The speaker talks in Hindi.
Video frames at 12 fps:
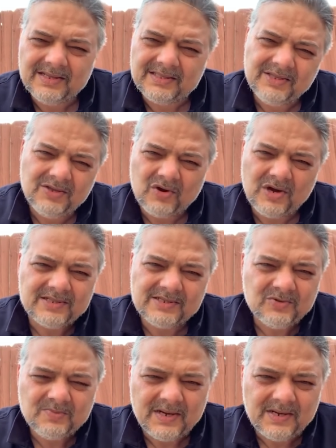इतनी औकात
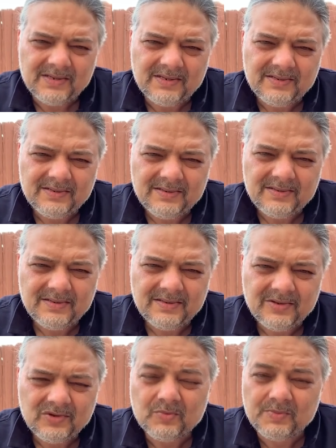है तुम्हारी
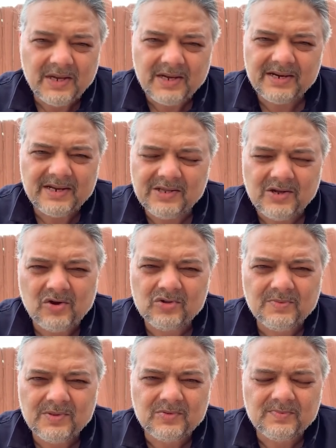तुम ये करके दिखाओ
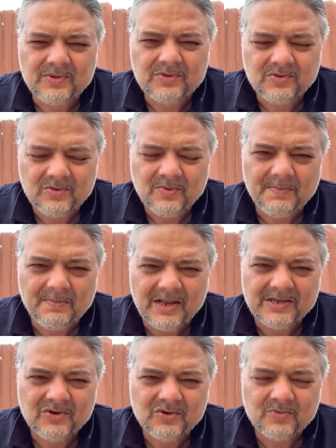तुम्हें तुम्हें
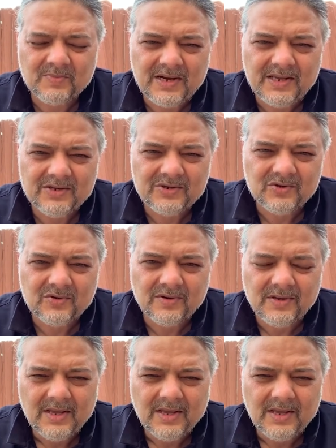मान जाओ तुम्हारी ये जो